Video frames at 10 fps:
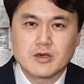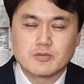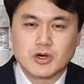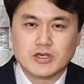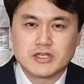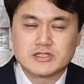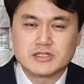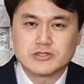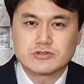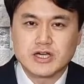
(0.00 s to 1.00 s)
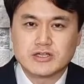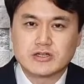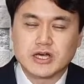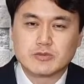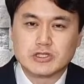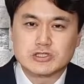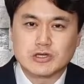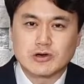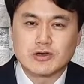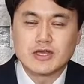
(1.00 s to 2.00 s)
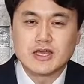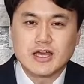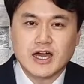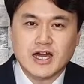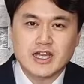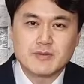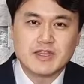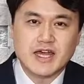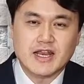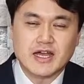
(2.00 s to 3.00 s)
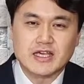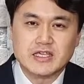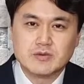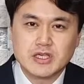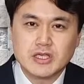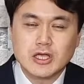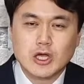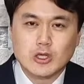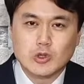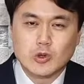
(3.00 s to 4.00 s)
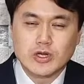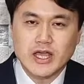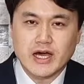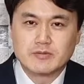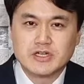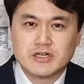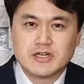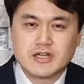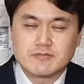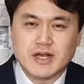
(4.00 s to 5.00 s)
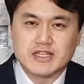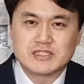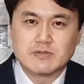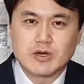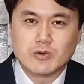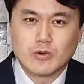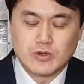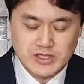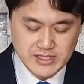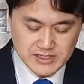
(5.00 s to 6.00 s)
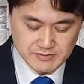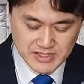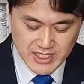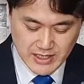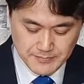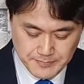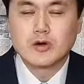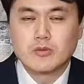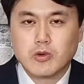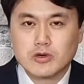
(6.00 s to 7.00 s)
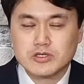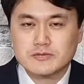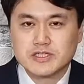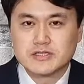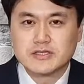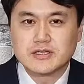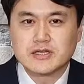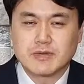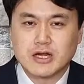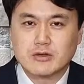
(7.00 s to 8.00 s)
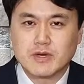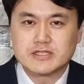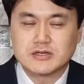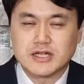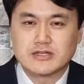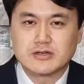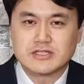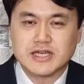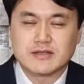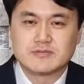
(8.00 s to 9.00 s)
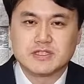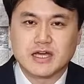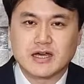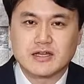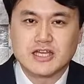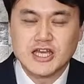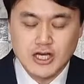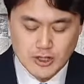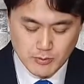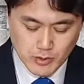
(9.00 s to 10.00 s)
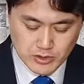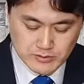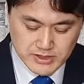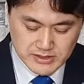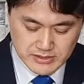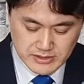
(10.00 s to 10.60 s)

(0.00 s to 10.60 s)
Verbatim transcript: 병의 치유가 일어남으로써 하나님의 나라가 이미 도래함을 말씀하고 있습니다. 복음은 말로만 전하는 것이 아닙니다. 복음은